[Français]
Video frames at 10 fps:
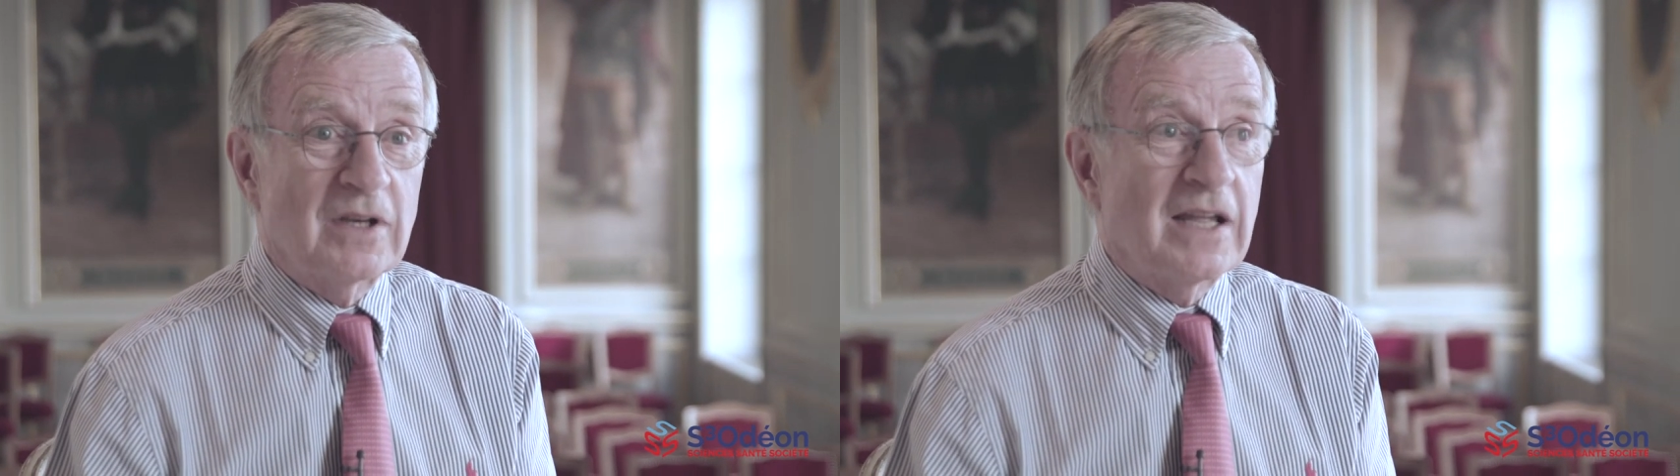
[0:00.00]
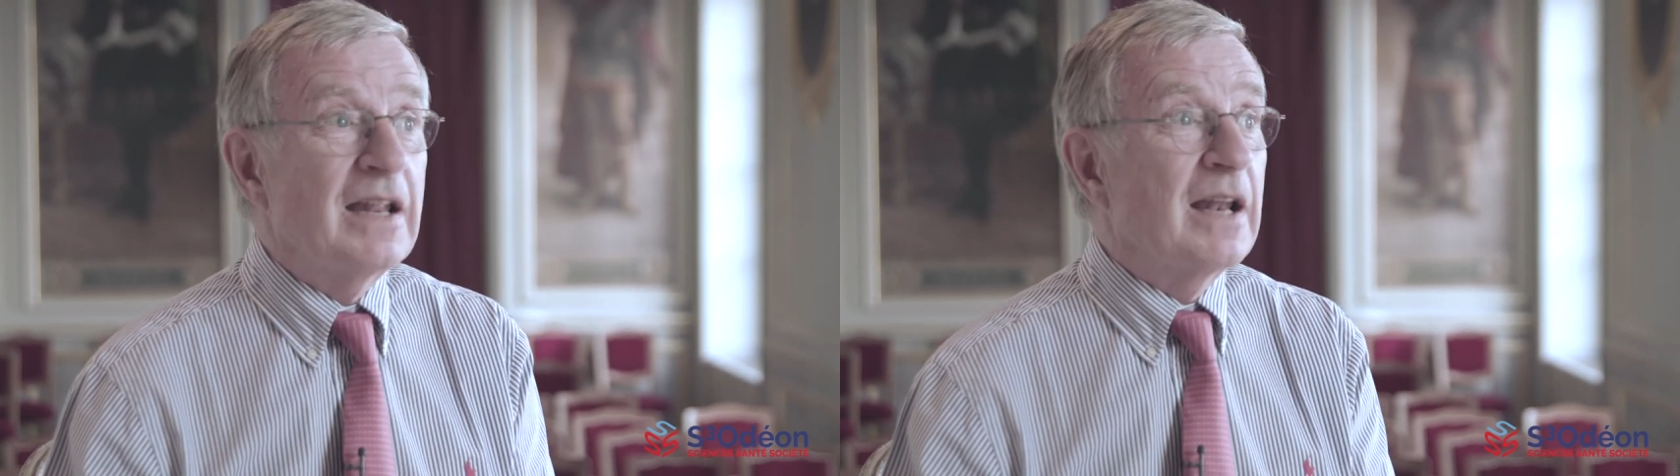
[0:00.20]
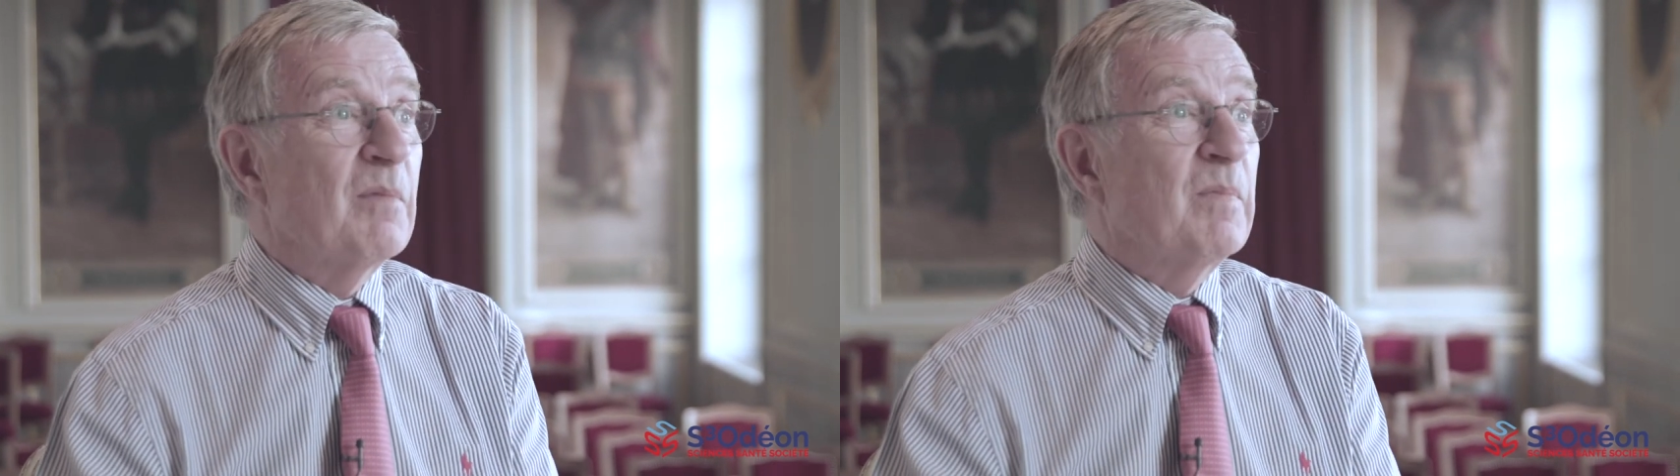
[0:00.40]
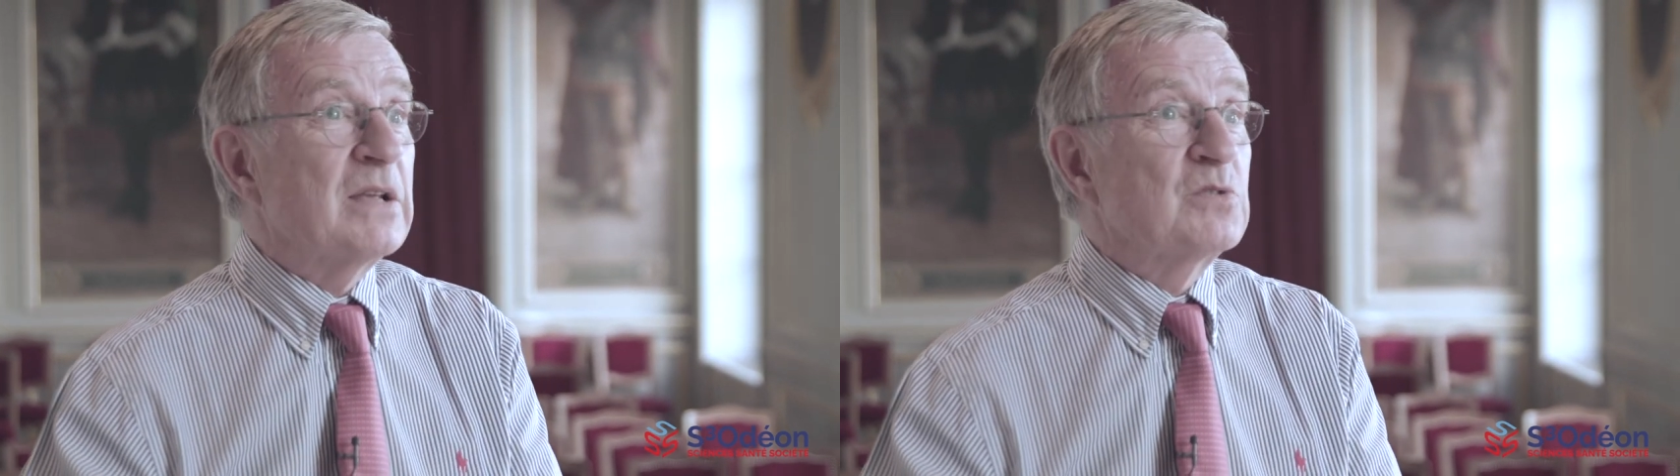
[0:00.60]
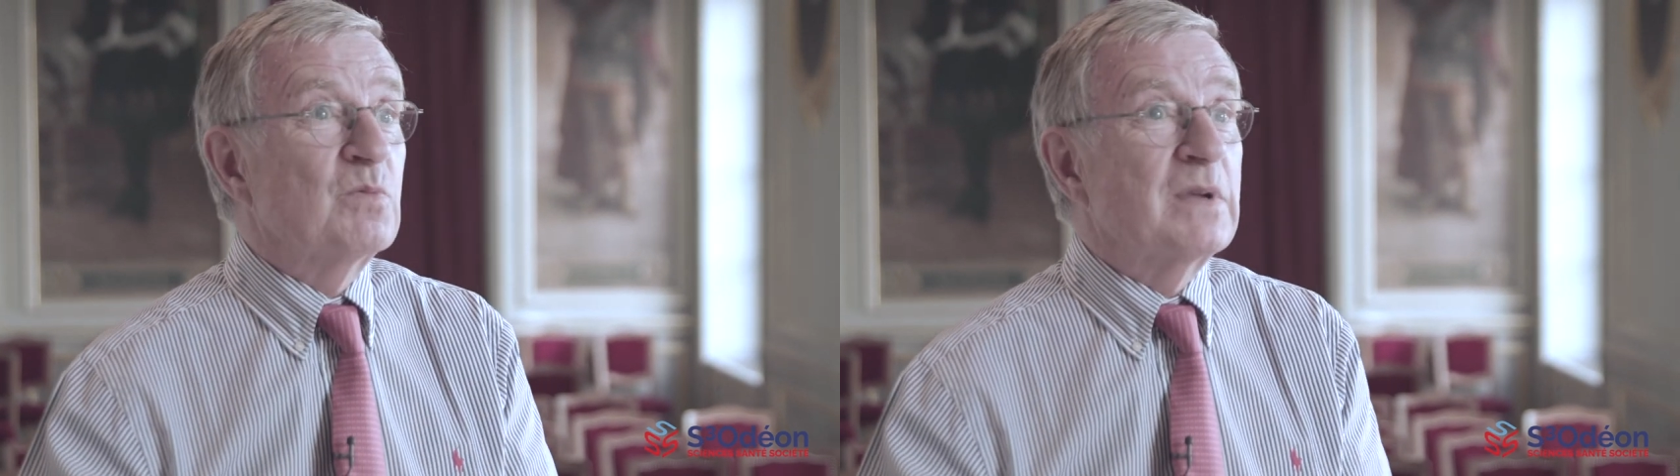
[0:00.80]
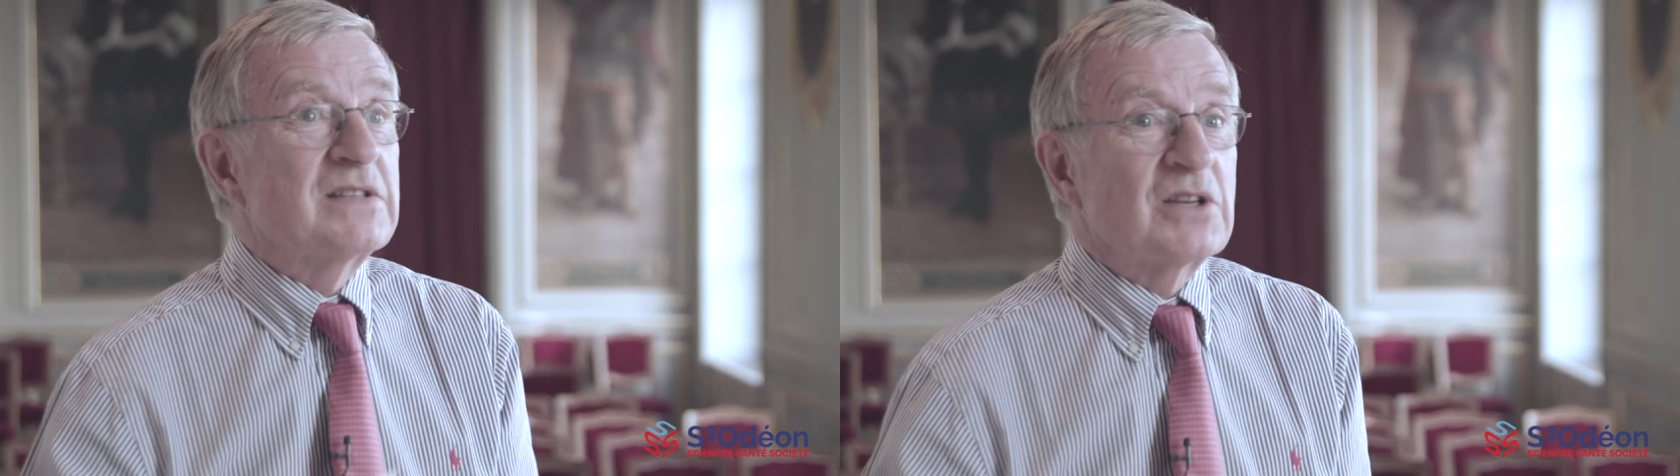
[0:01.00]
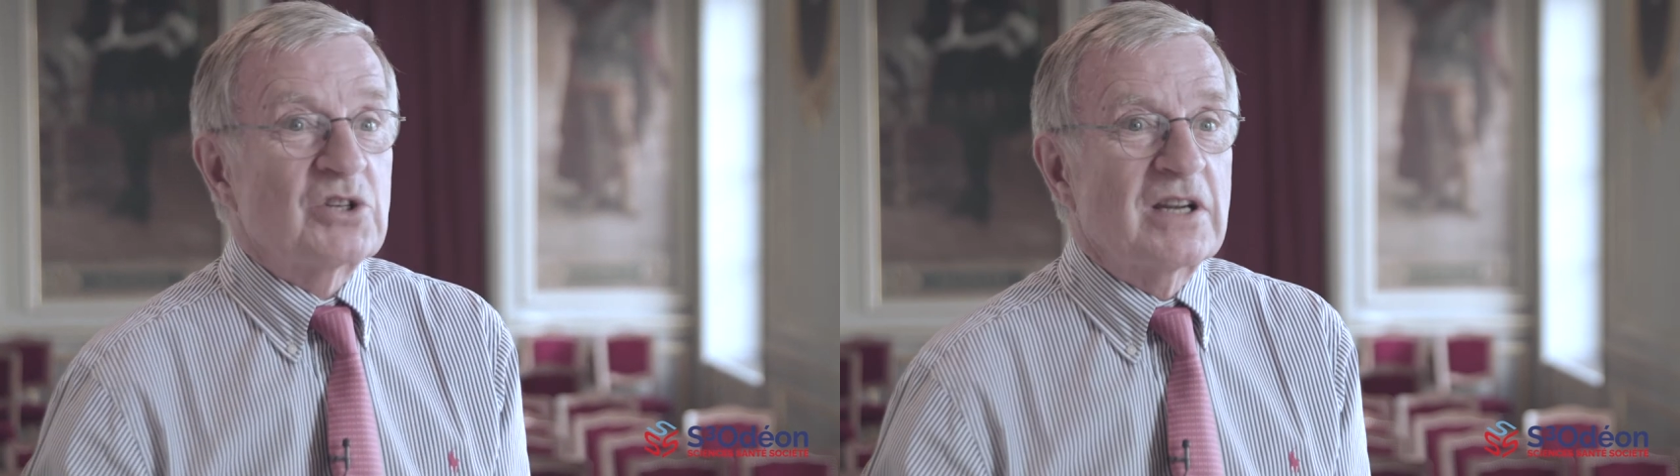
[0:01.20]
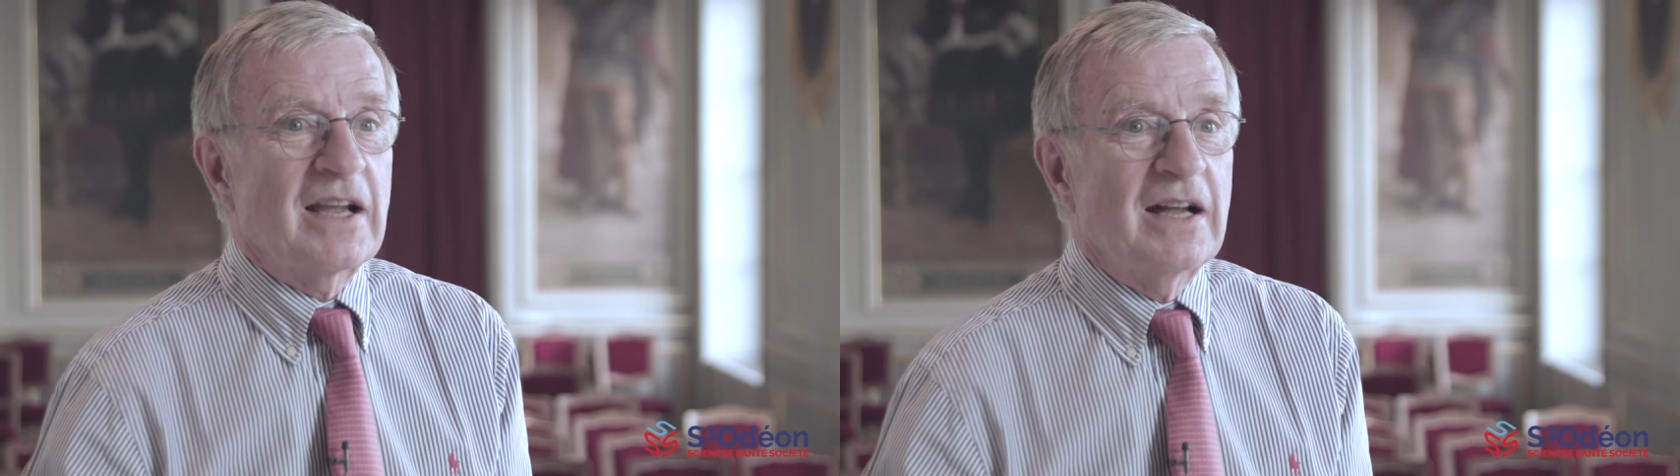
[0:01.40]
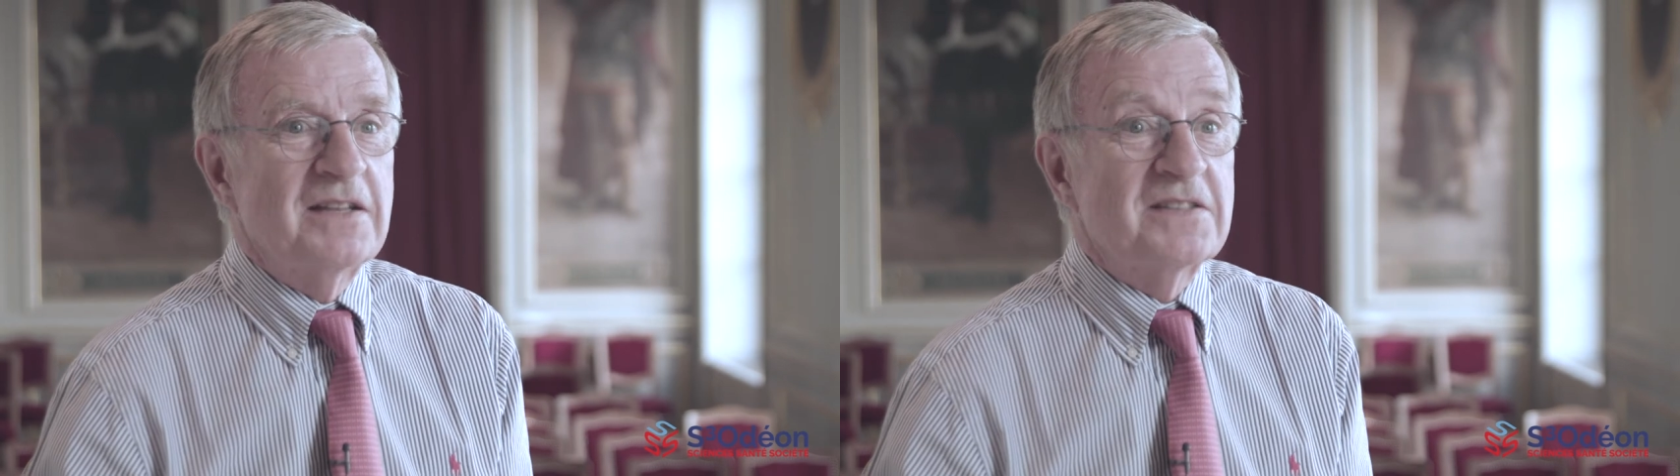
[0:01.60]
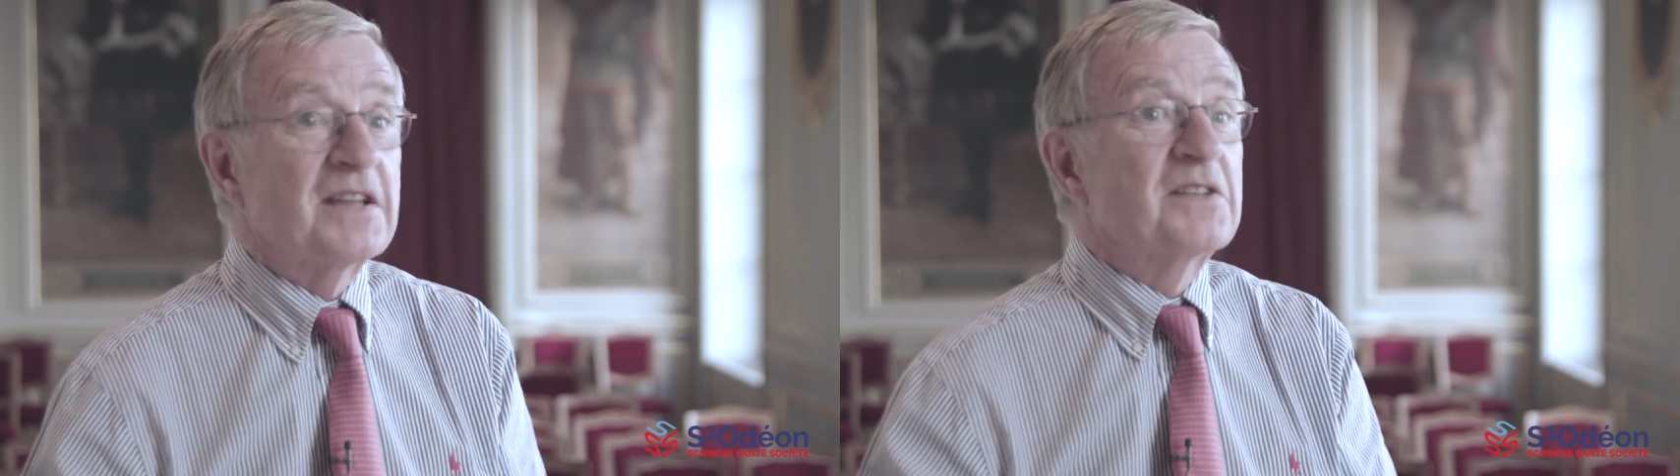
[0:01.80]
Quelle est la place du médecin
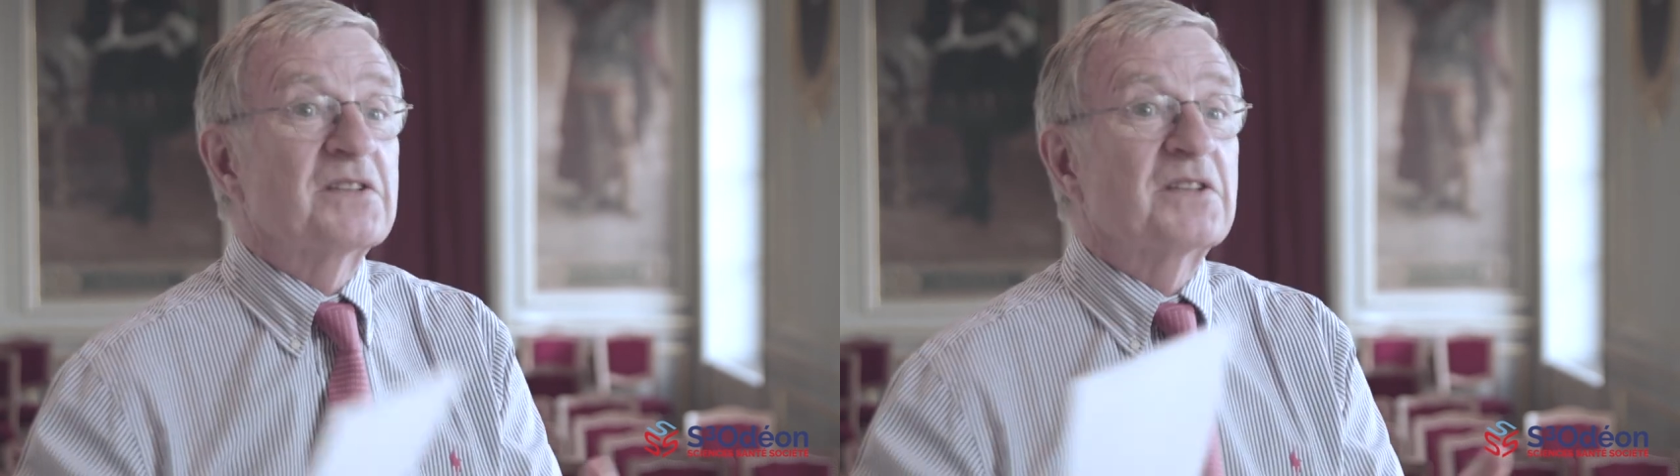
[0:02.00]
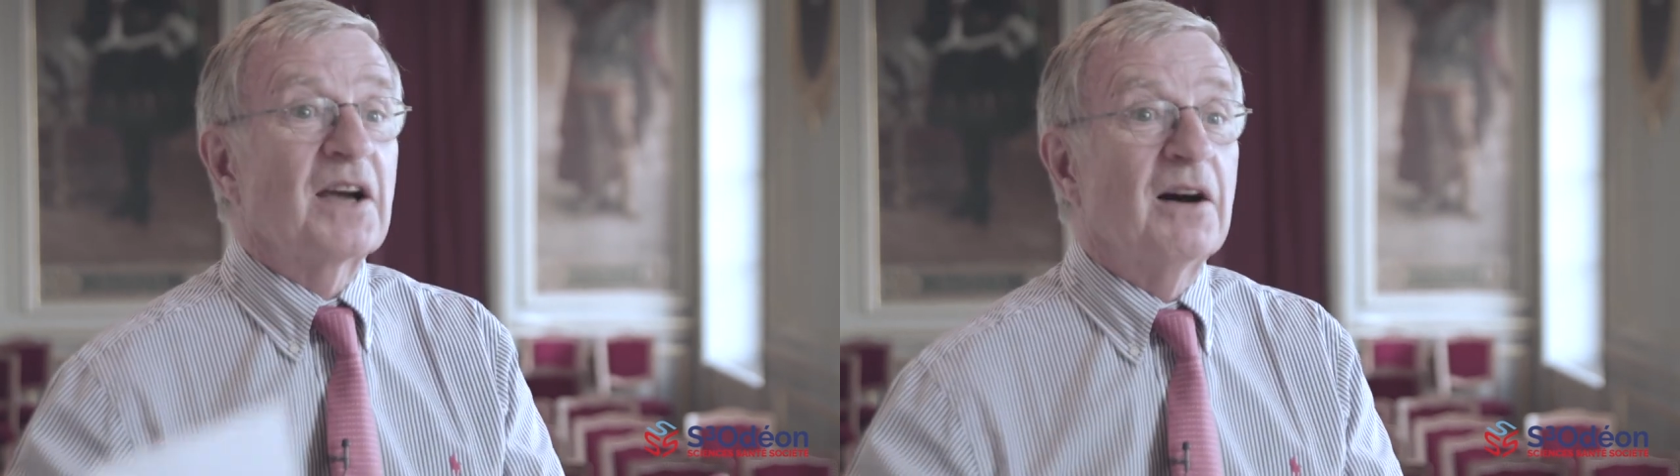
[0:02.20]
généraliste Etc.